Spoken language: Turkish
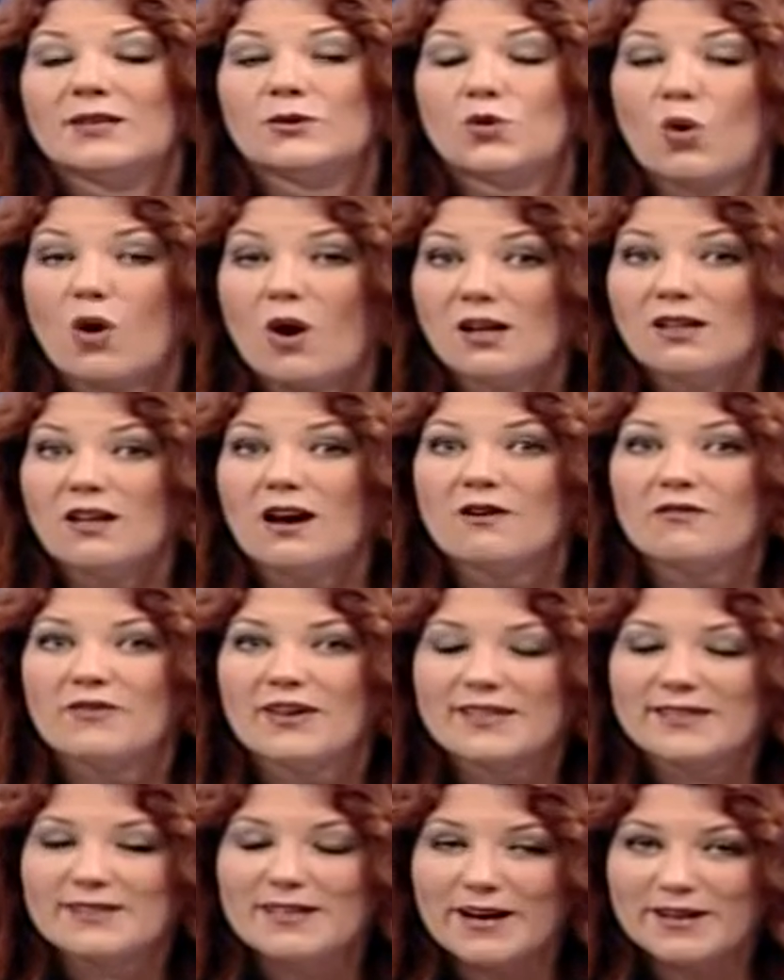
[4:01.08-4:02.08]
doğal
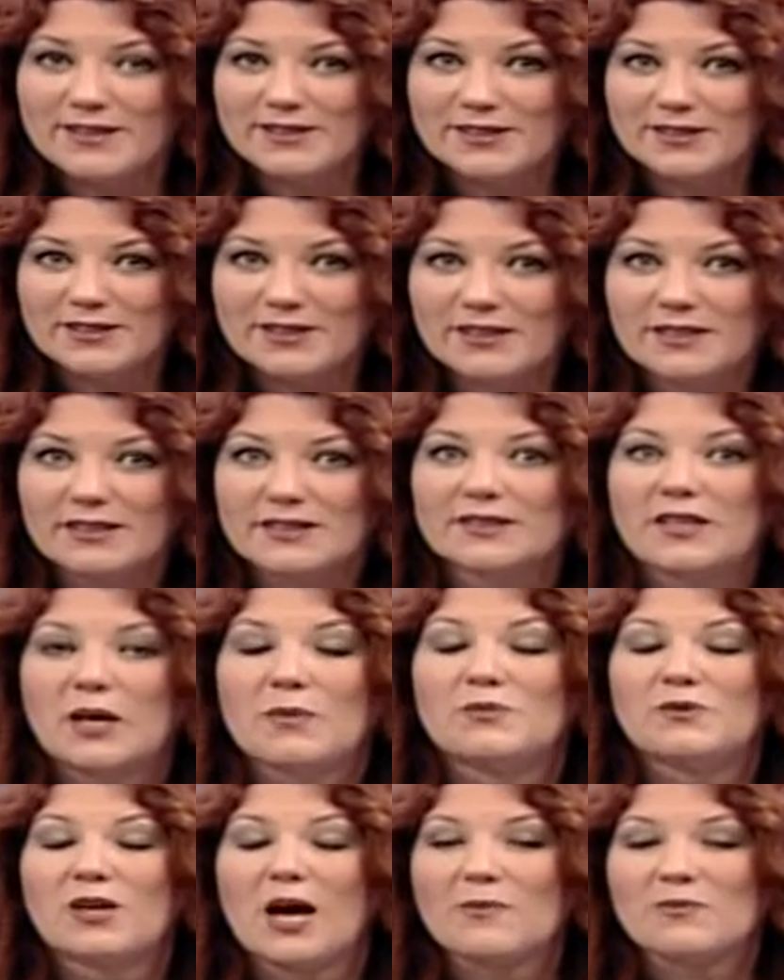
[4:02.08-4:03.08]
afetler,
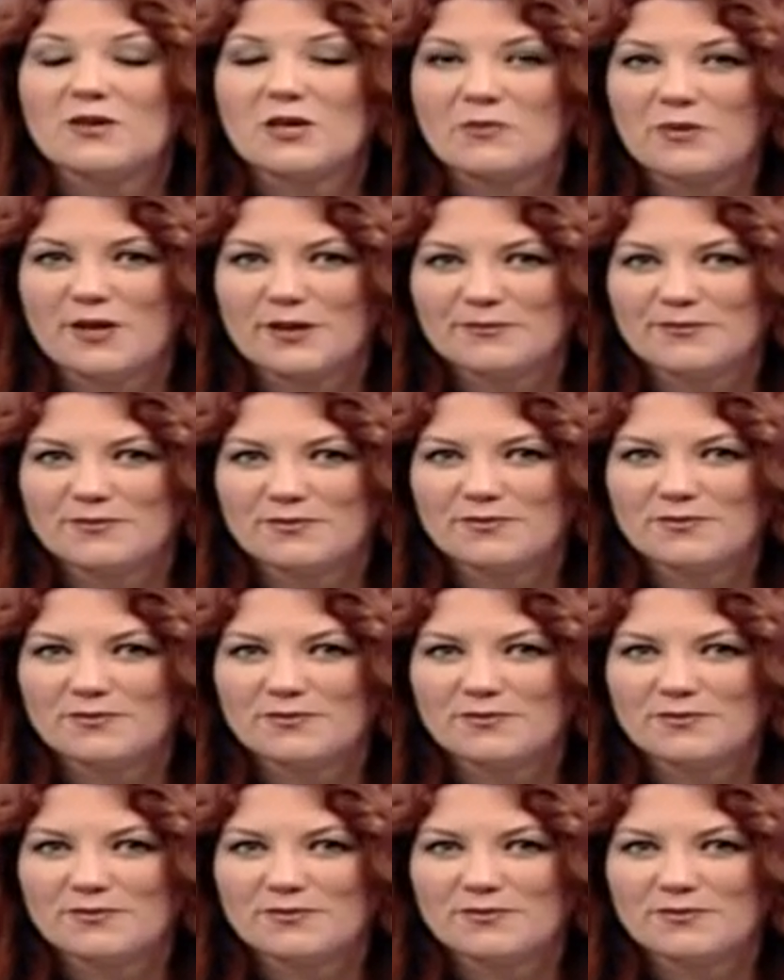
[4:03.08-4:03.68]
deprem gibi